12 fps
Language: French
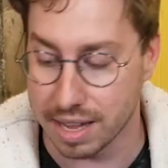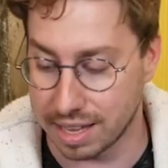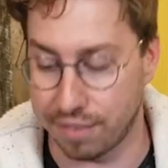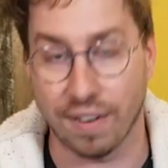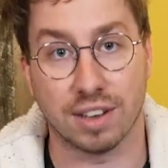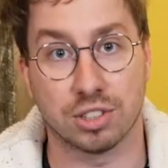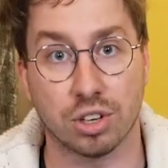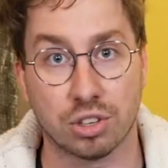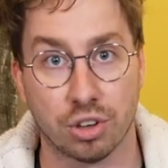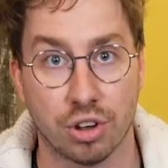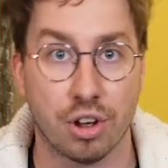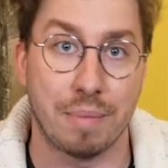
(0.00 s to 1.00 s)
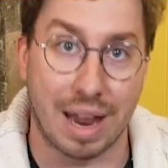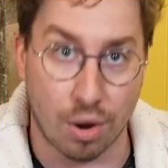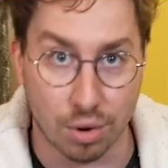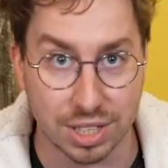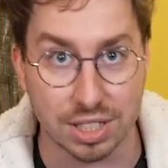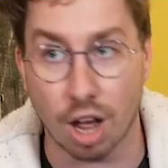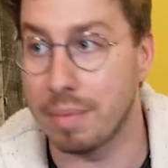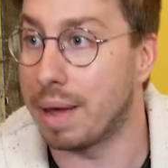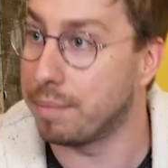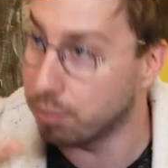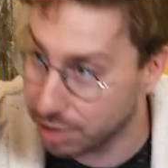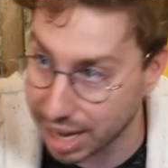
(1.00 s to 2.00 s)
qui fait en sorte que, ben, on le sort, mais
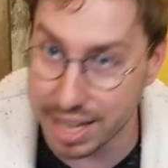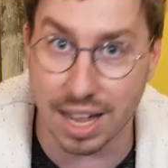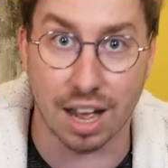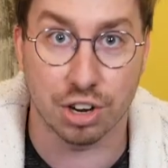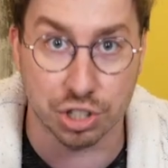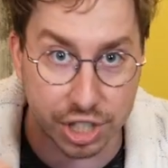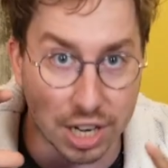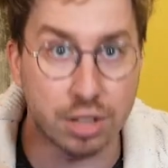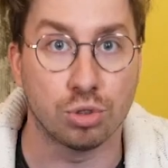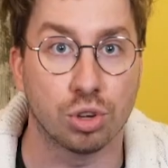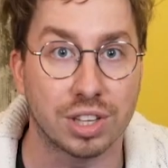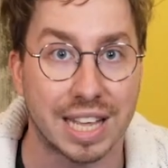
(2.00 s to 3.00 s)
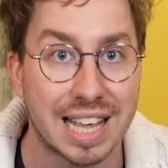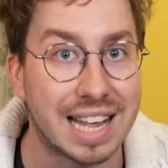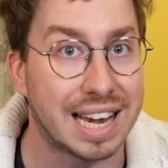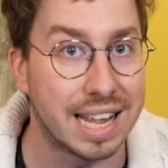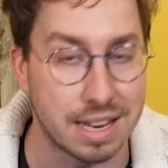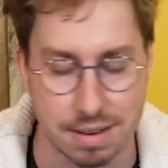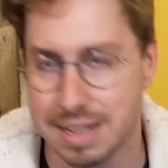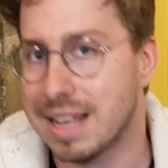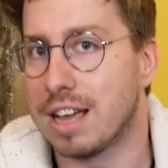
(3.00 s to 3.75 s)
quand il est rangé, tout est clean.